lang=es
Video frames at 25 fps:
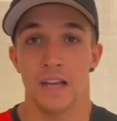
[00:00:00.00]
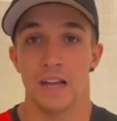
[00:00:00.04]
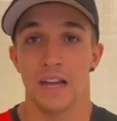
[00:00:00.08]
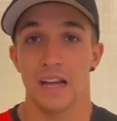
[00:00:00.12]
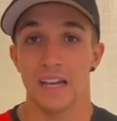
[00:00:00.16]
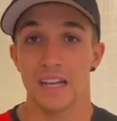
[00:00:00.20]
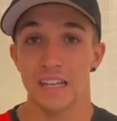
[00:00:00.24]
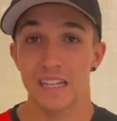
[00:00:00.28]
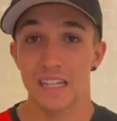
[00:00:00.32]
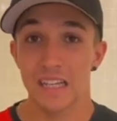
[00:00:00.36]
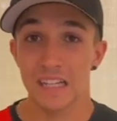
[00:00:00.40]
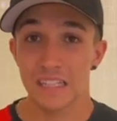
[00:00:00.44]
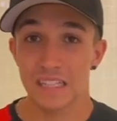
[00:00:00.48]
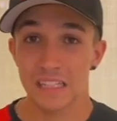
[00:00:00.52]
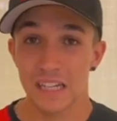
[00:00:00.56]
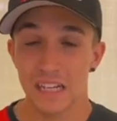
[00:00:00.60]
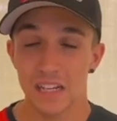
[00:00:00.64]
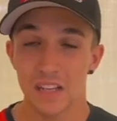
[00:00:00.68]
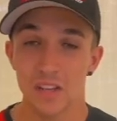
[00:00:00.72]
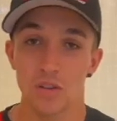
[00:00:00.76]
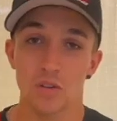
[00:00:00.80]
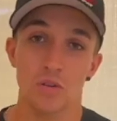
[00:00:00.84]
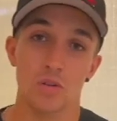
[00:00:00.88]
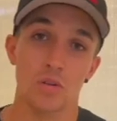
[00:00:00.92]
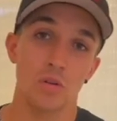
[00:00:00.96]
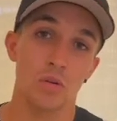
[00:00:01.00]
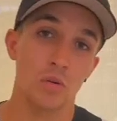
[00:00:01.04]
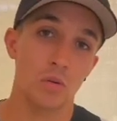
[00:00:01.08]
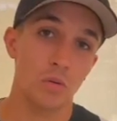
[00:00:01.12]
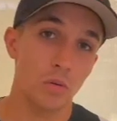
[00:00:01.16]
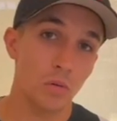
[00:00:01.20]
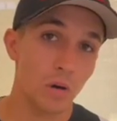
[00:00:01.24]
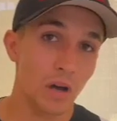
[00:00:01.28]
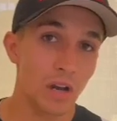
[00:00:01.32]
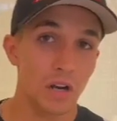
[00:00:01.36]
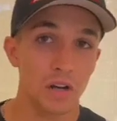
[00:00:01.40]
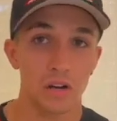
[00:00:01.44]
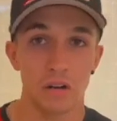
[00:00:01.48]
he
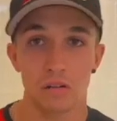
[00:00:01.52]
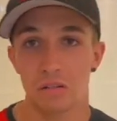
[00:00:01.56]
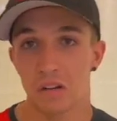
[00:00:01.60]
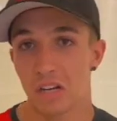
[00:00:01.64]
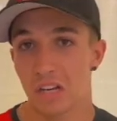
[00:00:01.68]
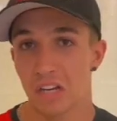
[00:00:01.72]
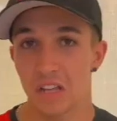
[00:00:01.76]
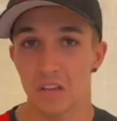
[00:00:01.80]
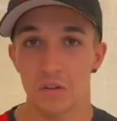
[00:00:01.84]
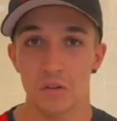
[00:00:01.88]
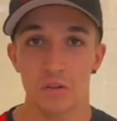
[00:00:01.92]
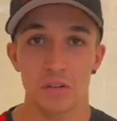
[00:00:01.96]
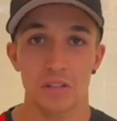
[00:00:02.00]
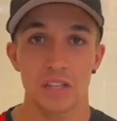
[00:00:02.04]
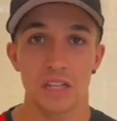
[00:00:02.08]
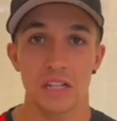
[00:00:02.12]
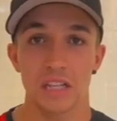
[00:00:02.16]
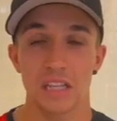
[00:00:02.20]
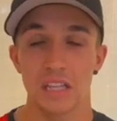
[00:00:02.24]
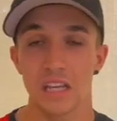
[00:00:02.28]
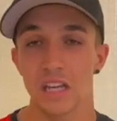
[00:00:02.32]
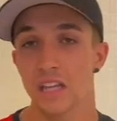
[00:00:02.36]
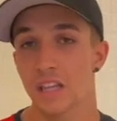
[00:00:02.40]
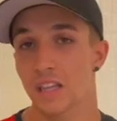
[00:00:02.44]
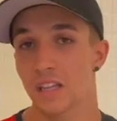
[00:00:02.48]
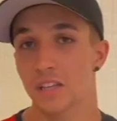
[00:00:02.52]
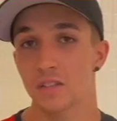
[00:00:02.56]
salido alrededor del 10,